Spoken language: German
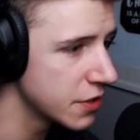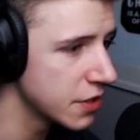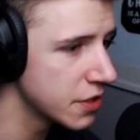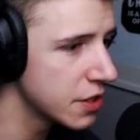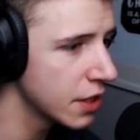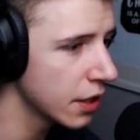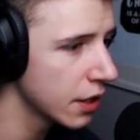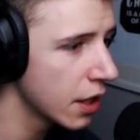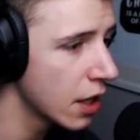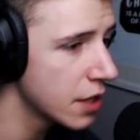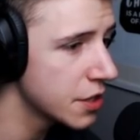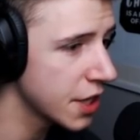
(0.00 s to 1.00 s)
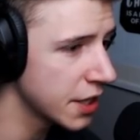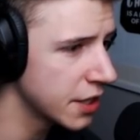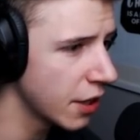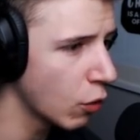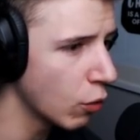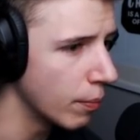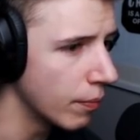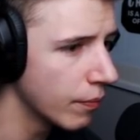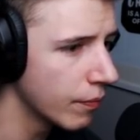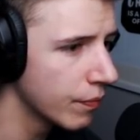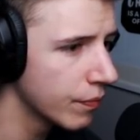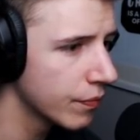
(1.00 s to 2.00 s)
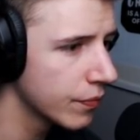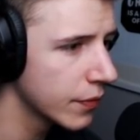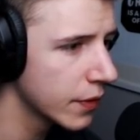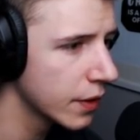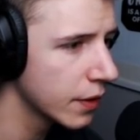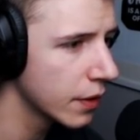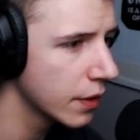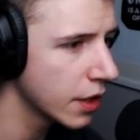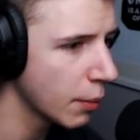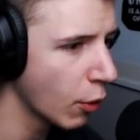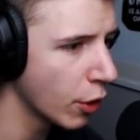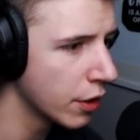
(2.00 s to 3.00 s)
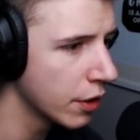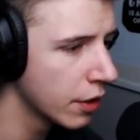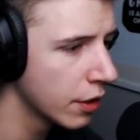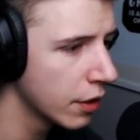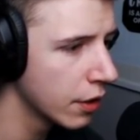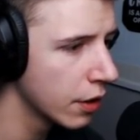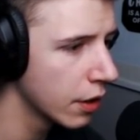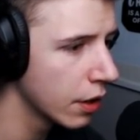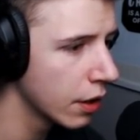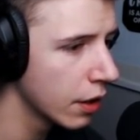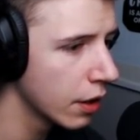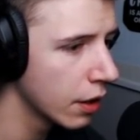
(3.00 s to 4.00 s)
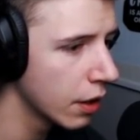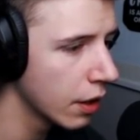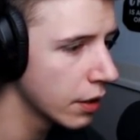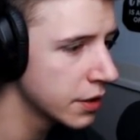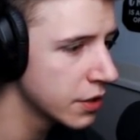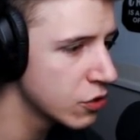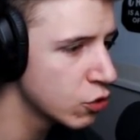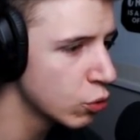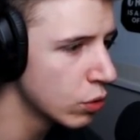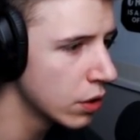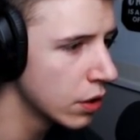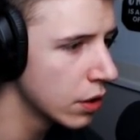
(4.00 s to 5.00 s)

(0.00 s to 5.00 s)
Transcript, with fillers: sind jetzt hier. Ich kann hier nach oben. Ja, moin. Hier ist zu.